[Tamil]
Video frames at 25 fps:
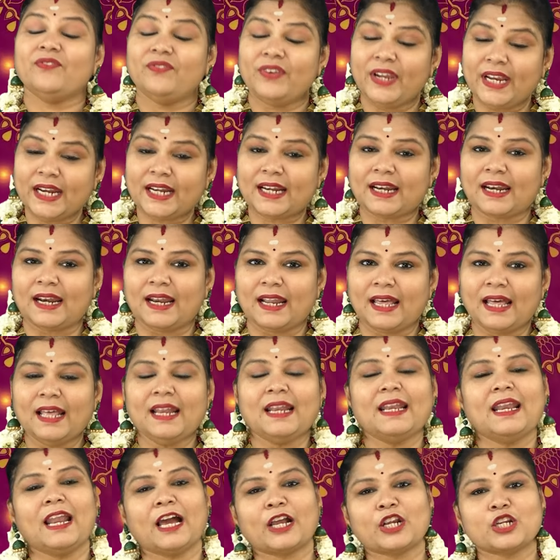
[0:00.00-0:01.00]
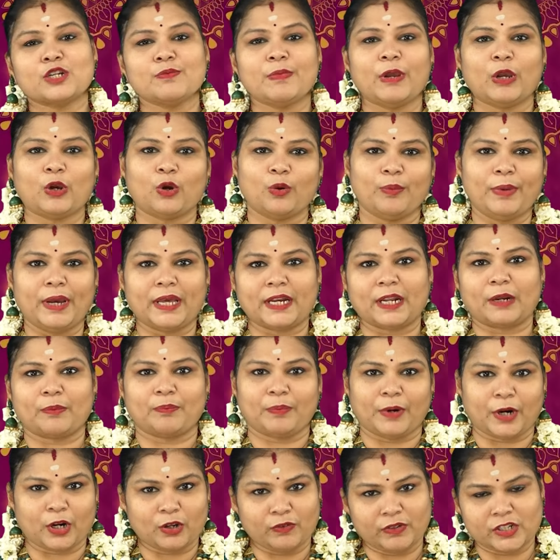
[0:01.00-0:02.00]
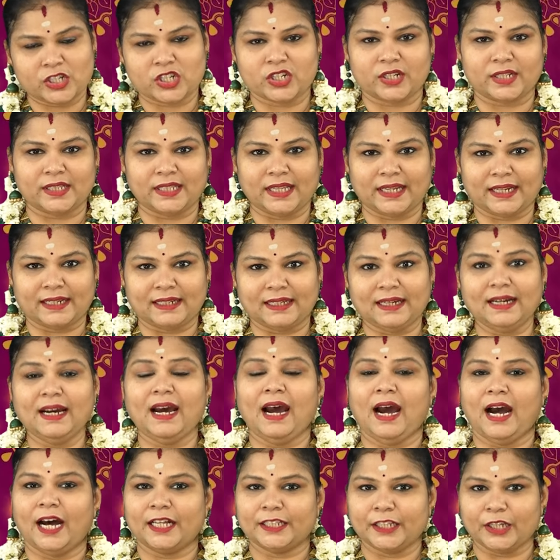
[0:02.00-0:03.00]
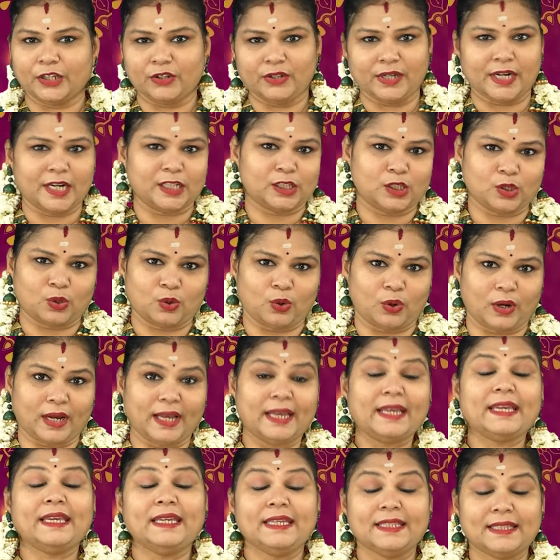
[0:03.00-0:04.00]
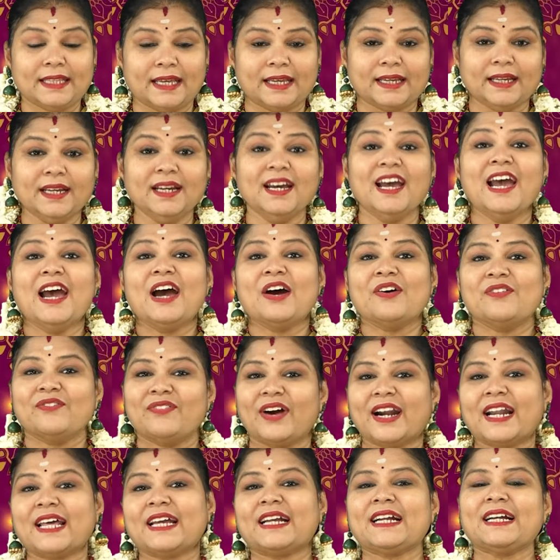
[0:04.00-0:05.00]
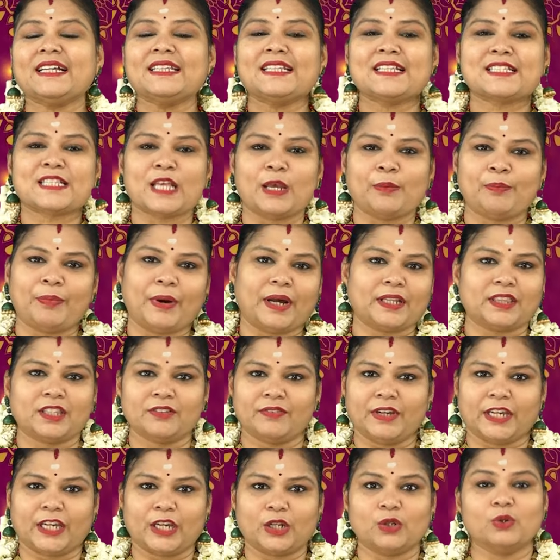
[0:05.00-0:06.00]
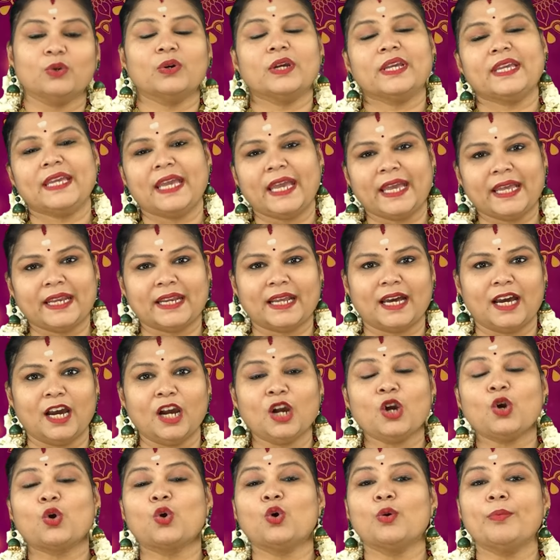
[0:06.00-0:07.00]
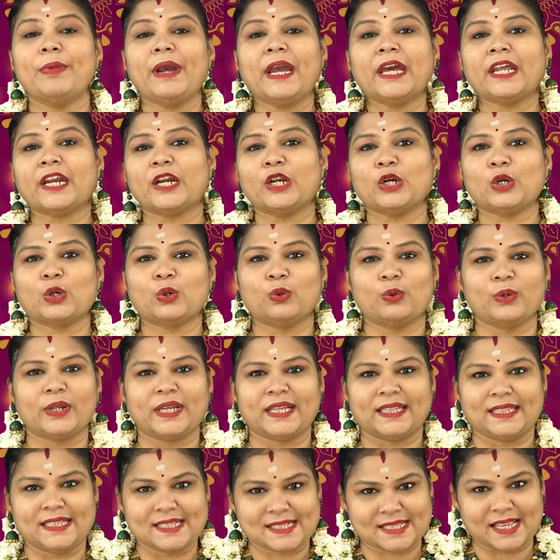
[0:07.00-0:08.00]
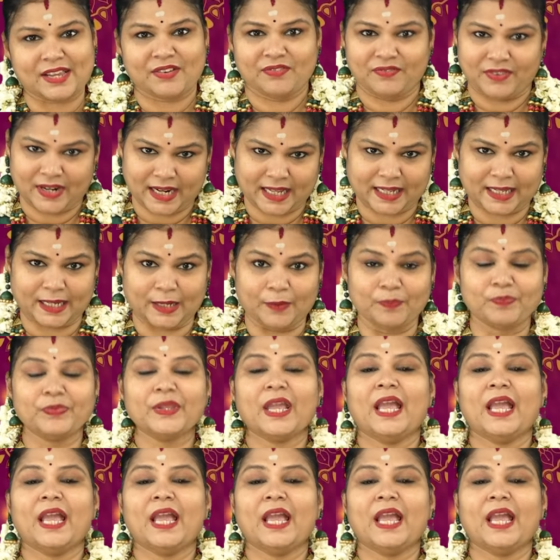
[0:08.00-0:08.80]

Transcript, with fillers: வீட்டில் லக்ஷ்மி குபேரர் படம் வச்சுருந்தீங்கன்னா அதையும் எடுத்துக்கோங்க இதை வடக்கு திசை பார்த்து வைக்கிறோம் ஏன்னா குபேரனுக்குரிய திசை வடக்கு